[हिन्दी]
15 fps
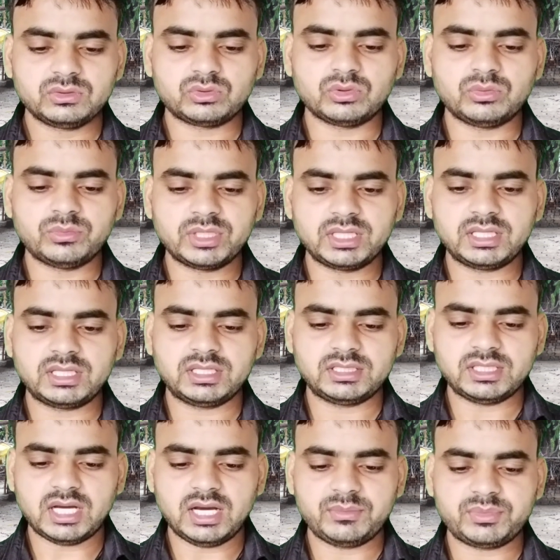तो मैं
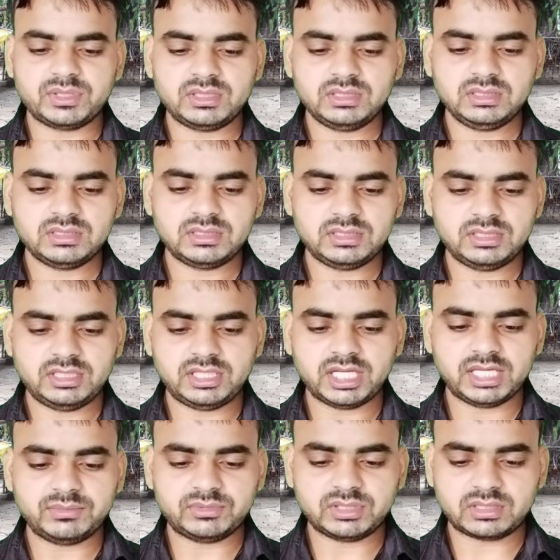यहाँ पर
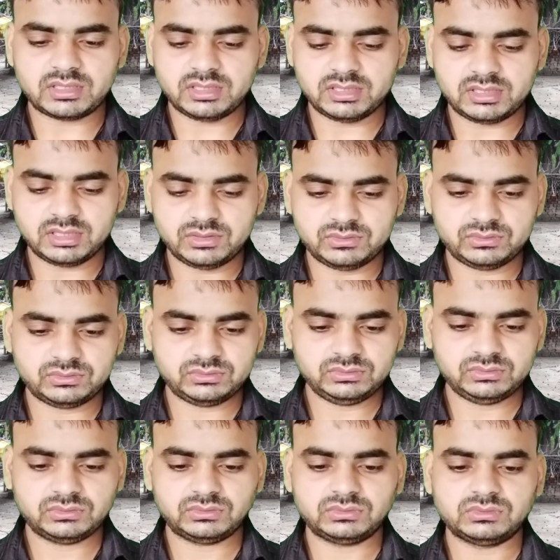टाइप कर लेता हूँ
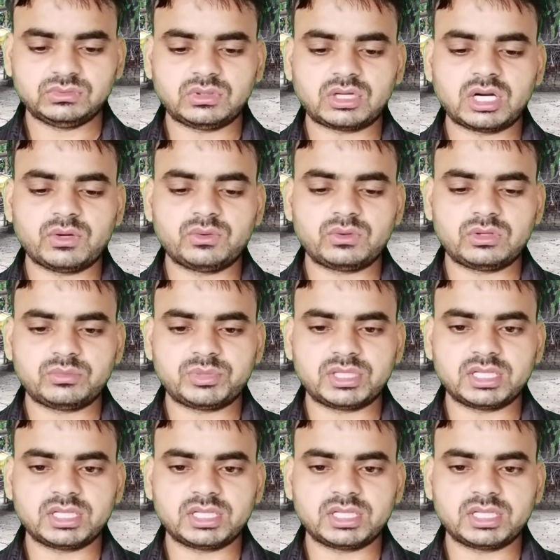राहुल